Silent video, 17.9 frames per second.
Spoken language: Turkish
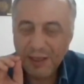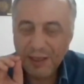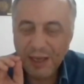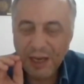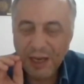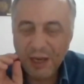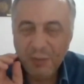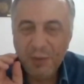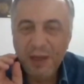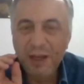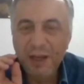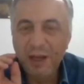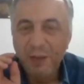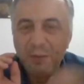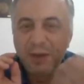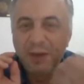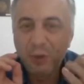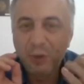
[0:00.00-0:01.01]
Yani
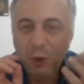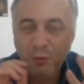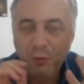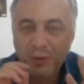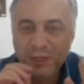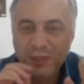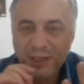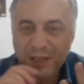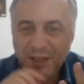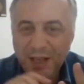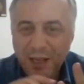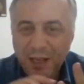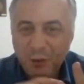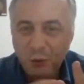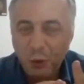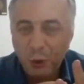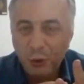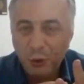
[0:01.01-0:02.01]
peygamberin ölmesine
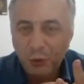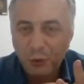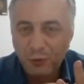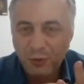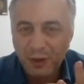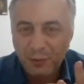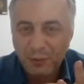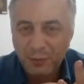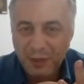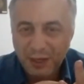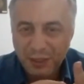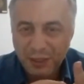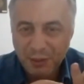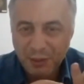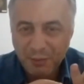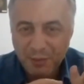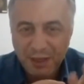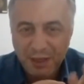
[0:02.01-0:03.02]
daha dört gün var.
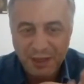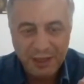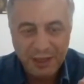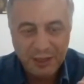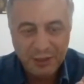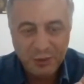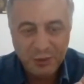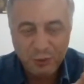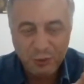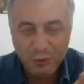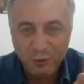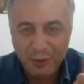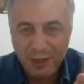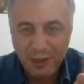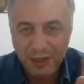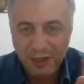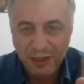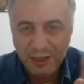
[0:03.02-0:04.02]
Perşembe,
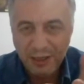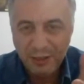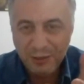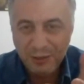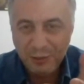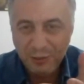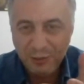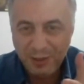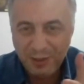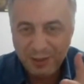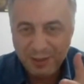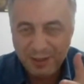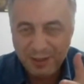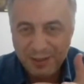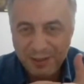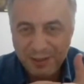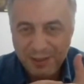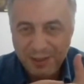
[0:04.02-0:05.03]
cuma,
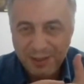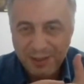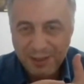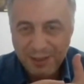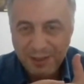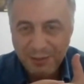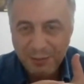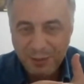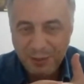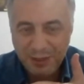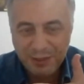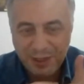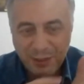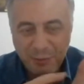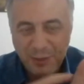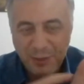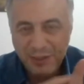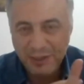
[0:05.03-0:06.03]
cumartesi, cumartesi pazar, pazar,
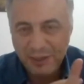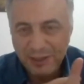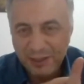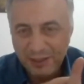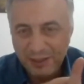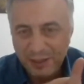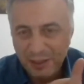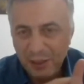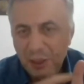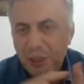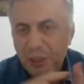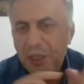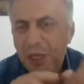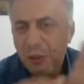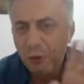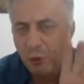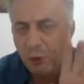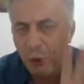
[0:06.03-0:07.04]
pazartesi.
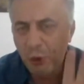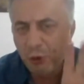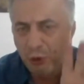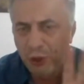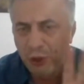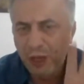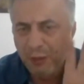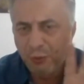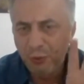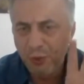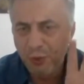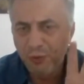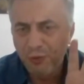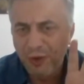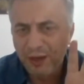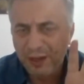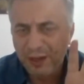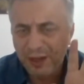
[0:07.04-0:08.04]
Evet. Yani dört tam
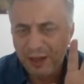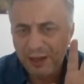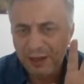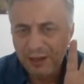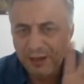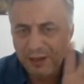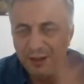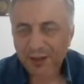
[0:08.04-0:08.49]
gün var yani.